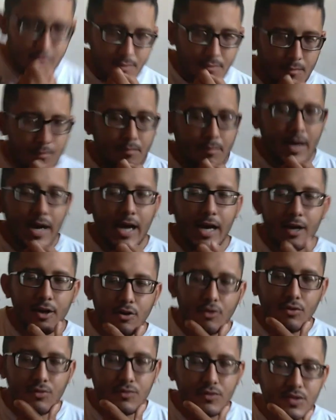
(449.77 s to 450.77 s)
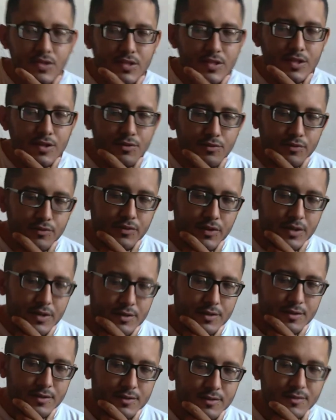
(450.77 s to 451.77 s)
Marlon
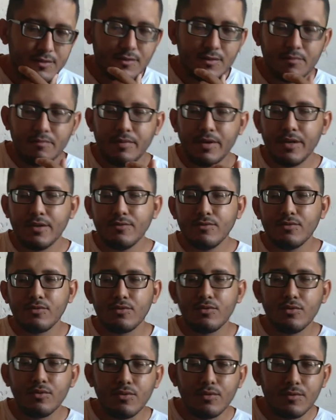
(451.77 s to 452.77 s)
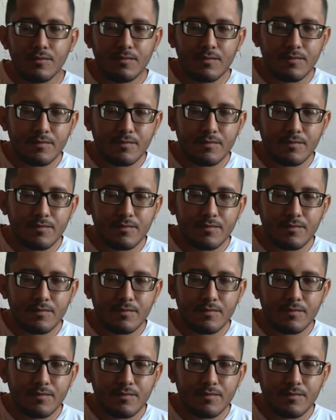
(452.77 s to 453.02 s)
Silva perguntou: